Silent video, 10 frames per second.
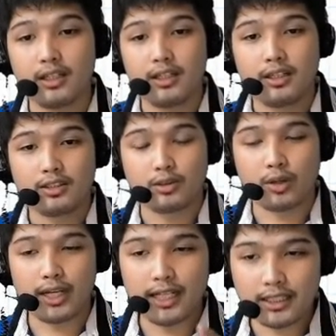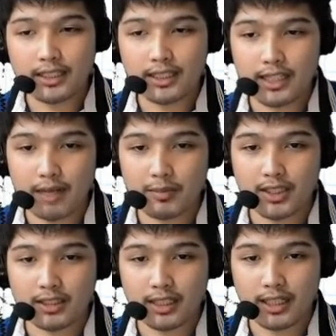So kailan ginagamit
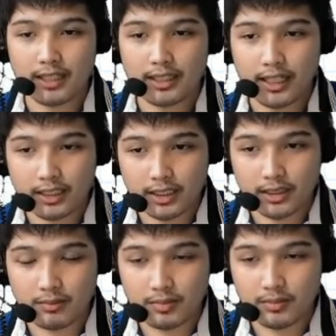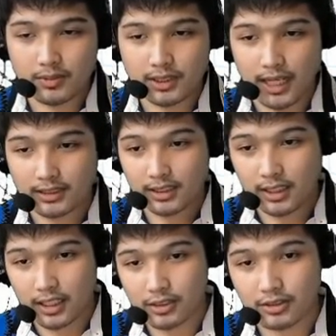na negative si
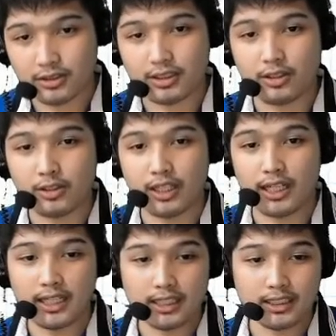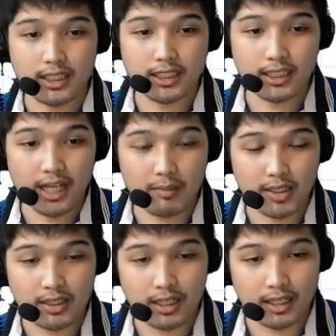acceleration or kailan siya
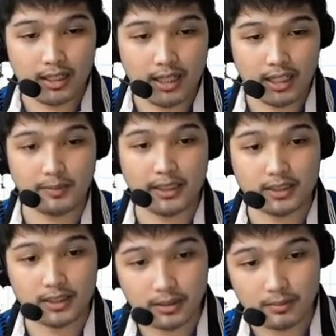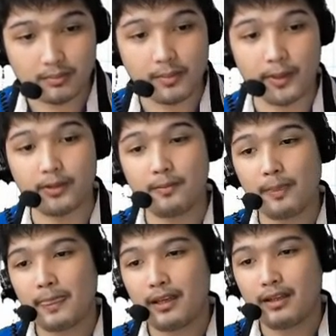ginagamit na as positive, no?
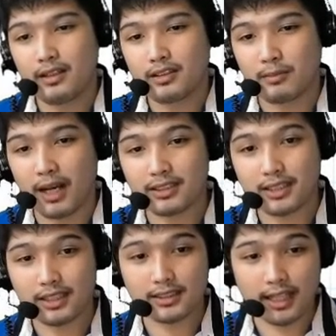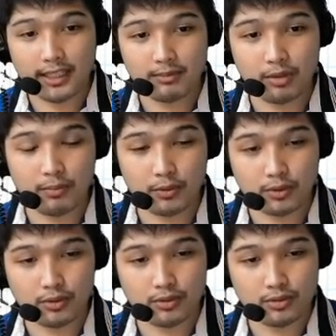So baka kasi nakasanayan mo
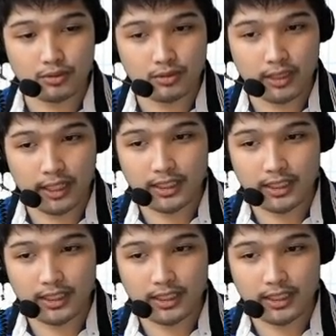puro negative